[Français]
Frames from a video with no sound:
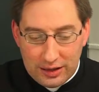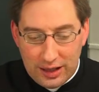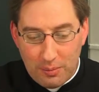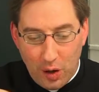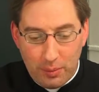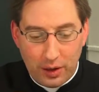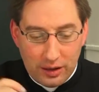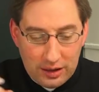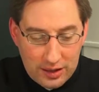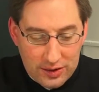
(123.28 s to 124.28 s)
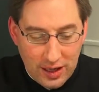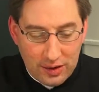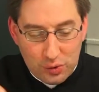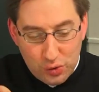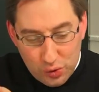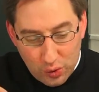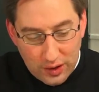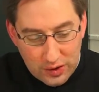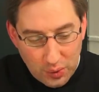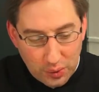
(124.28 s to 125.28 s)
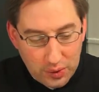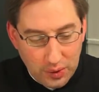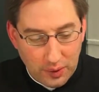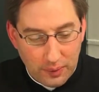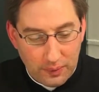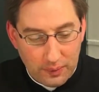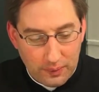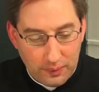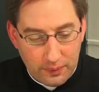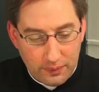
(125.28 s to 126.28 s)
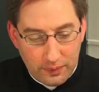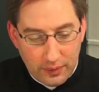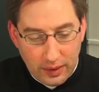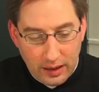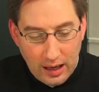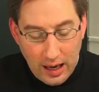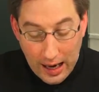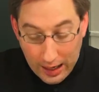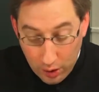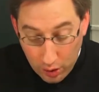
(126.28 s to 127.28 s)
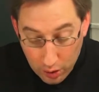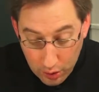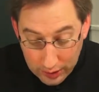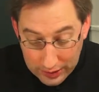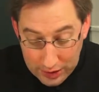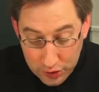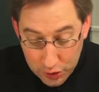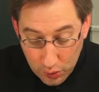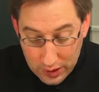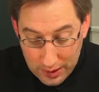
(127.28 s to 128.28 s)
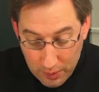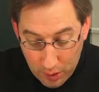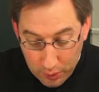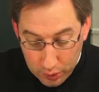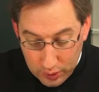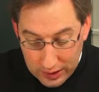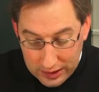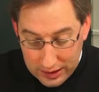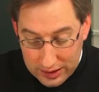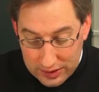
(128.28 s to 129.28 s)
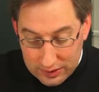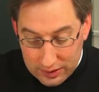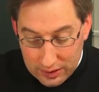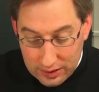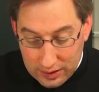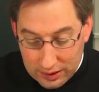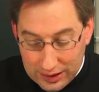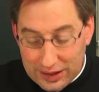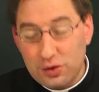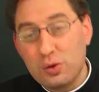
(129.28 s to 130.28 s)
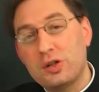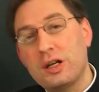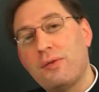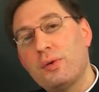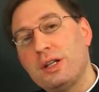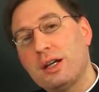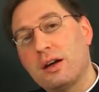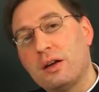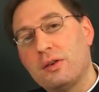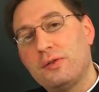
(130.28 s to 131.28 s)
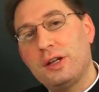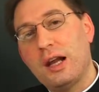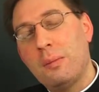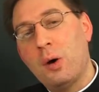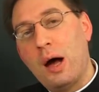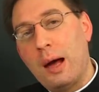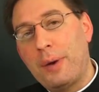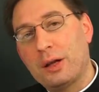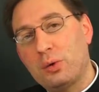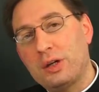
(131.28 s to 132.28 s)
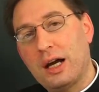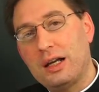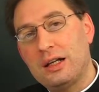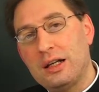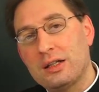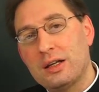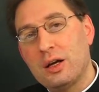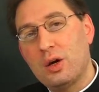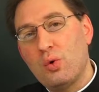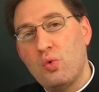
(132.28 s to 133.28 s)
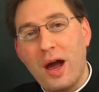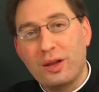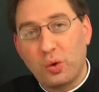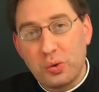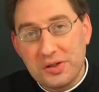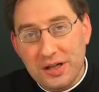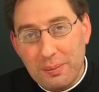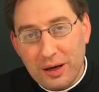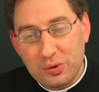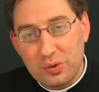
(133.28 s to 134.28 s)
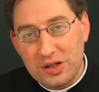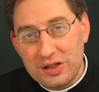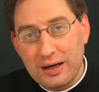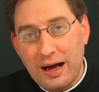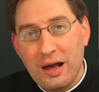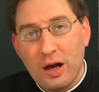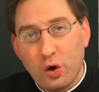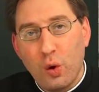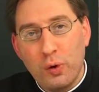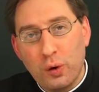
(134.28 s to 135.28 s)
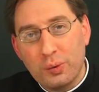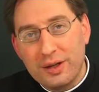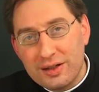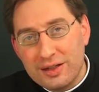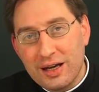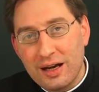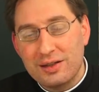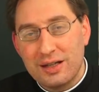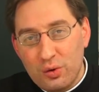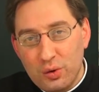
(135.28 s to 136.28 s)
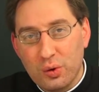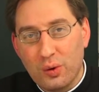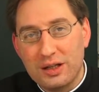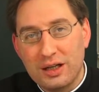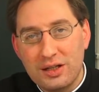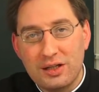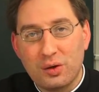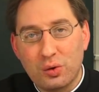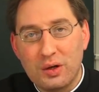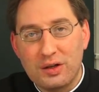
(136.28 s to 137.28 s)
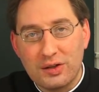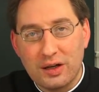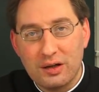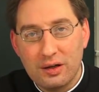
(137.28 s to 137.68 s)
des membres les uns sur les autres. Alors, quels sont les membres de l'Église Qu'est-ce que cela veut dire, finalement, appartenir à l'Église ou être saint, parce que c'est cela, communion des saints, c'est l'union qui existe entre les saints.